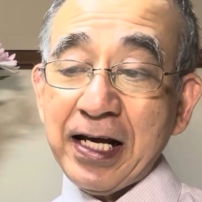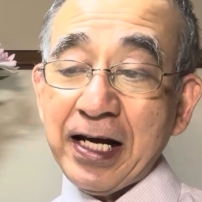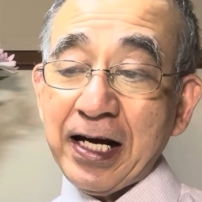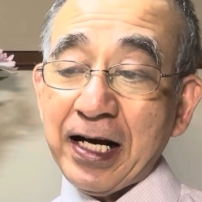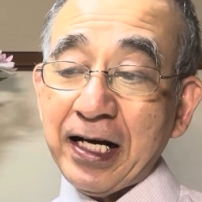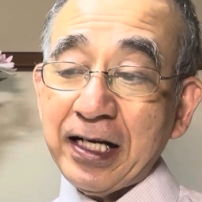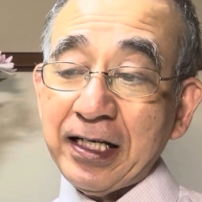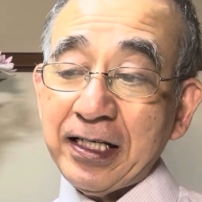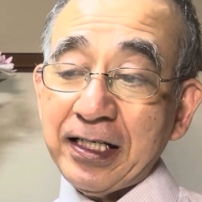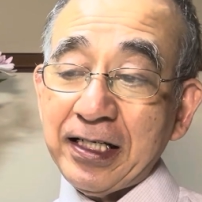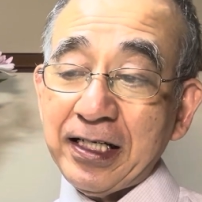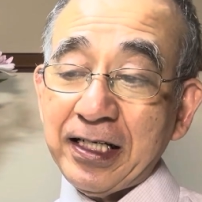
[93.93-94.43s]

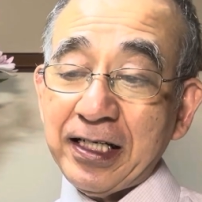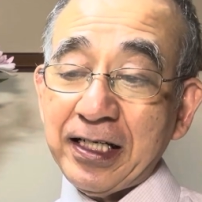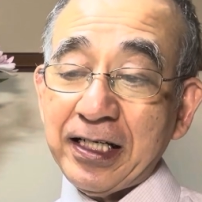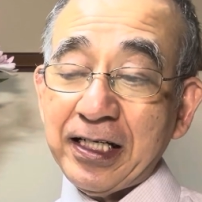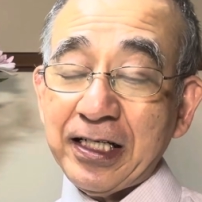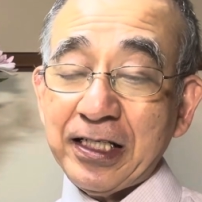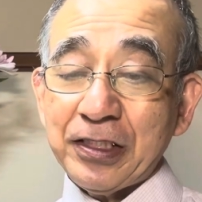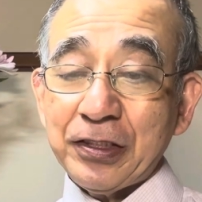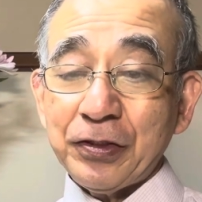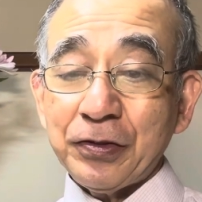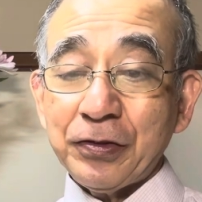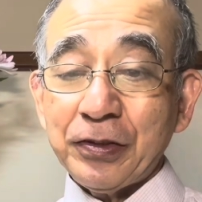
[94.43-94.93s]
はい、
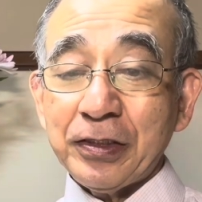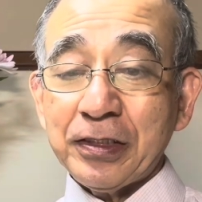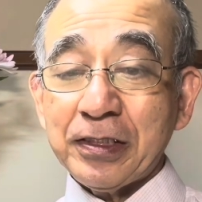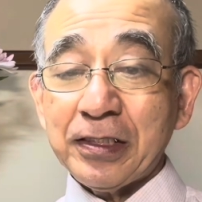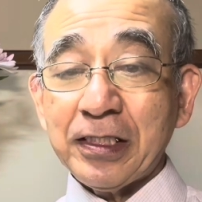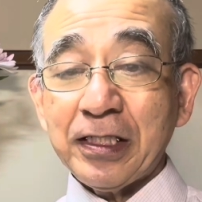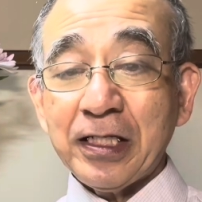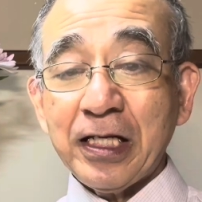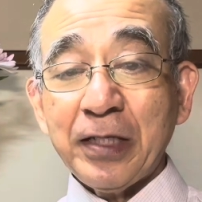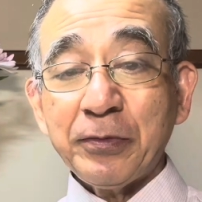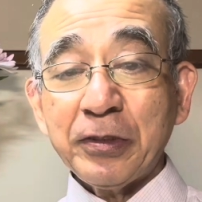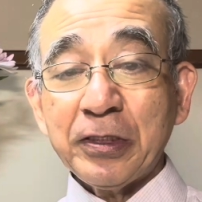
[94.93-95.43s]

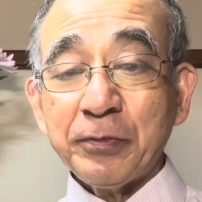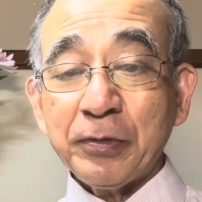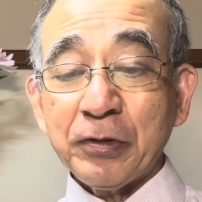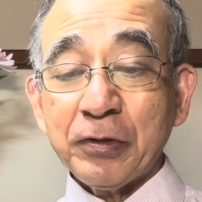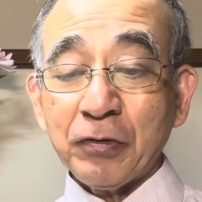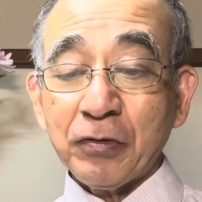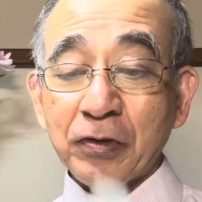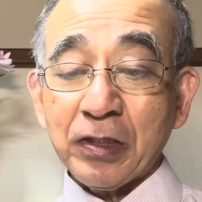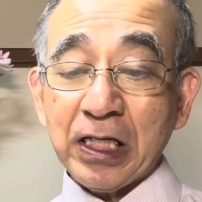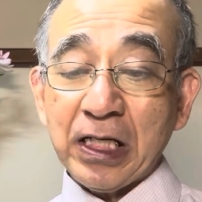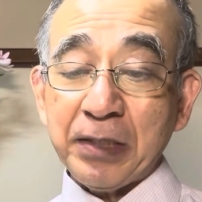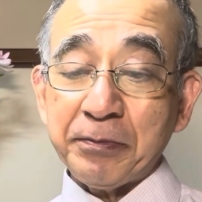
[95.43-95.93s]
えー、ヘブル人
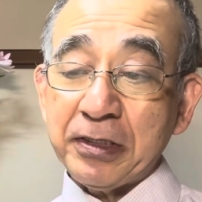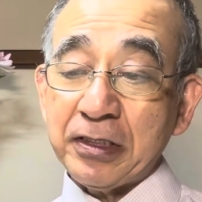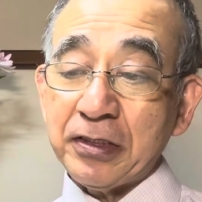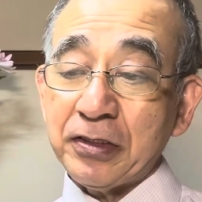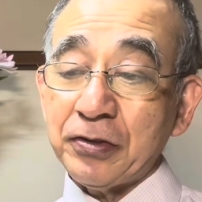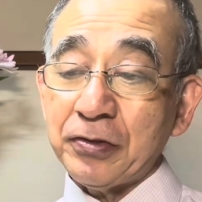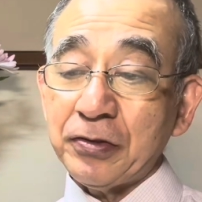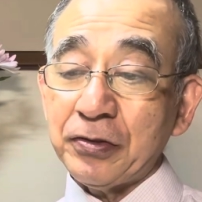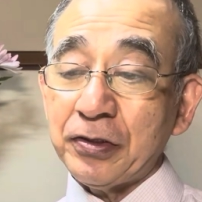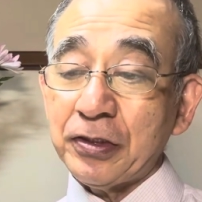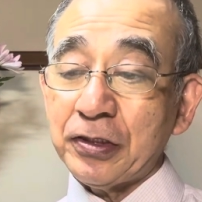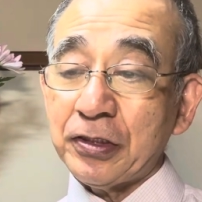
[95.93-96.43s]
の手紙
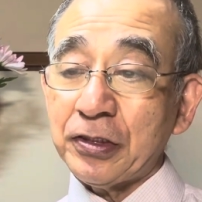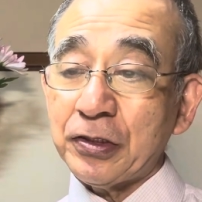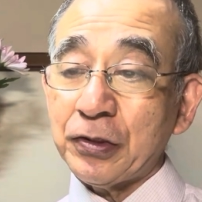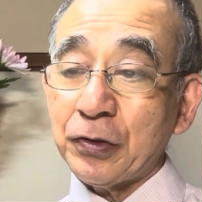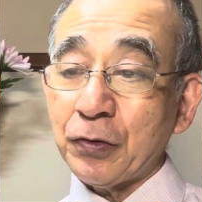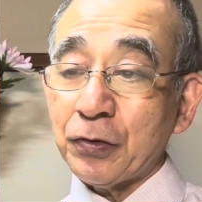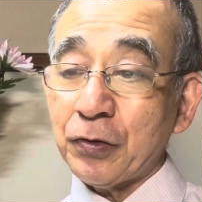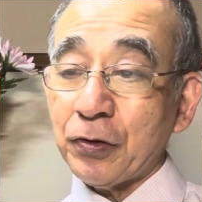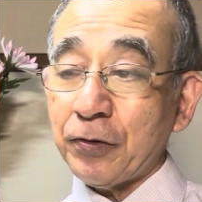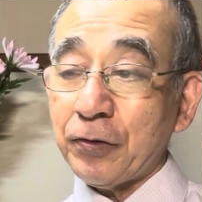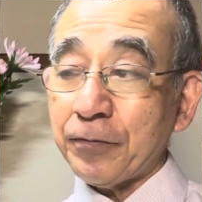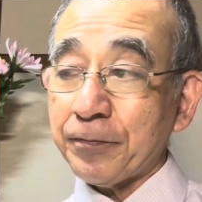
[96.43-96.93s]
11
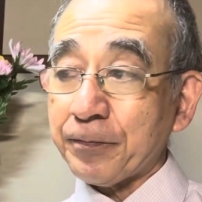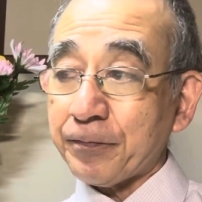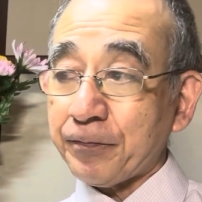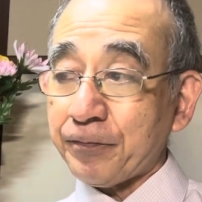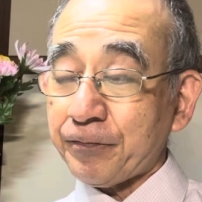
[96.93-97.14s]
章の